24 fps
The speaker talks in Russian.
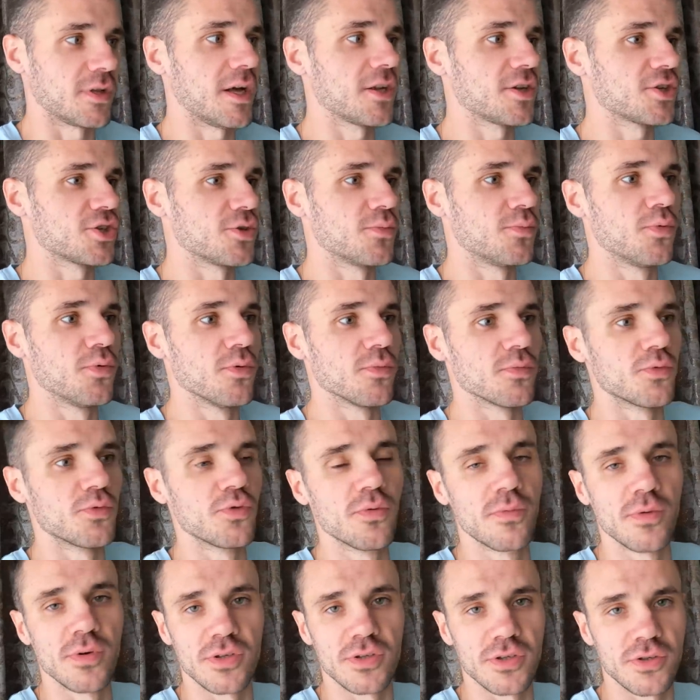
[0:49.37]
Дальше будем
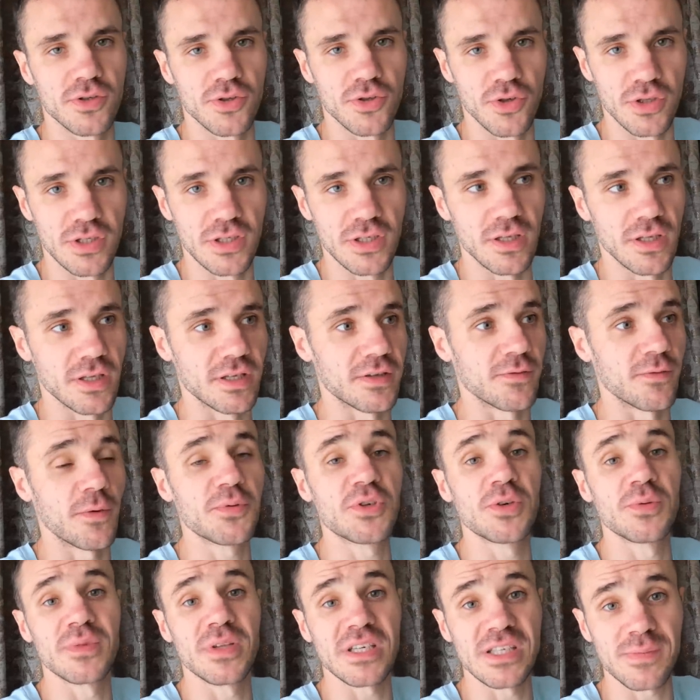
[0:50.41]
думать, что делать. В
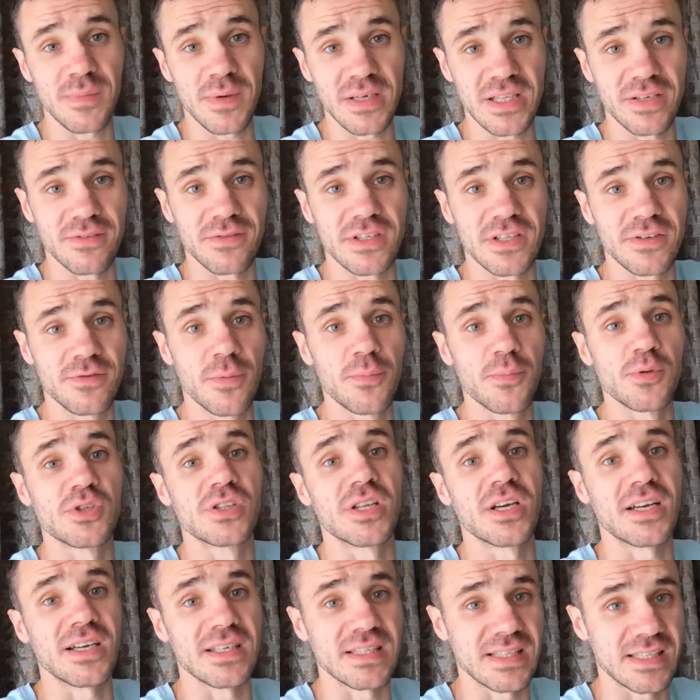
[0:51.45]
общем, досматривайте выпуск
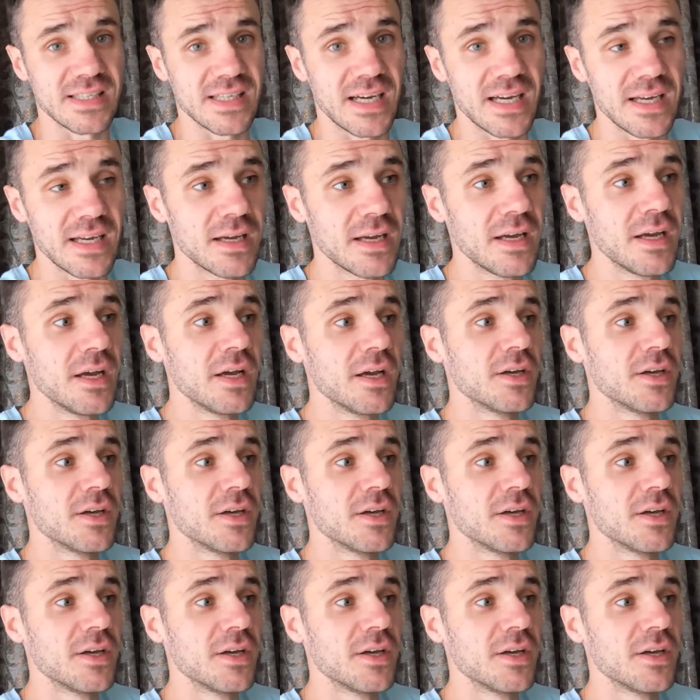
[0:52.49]
до конца.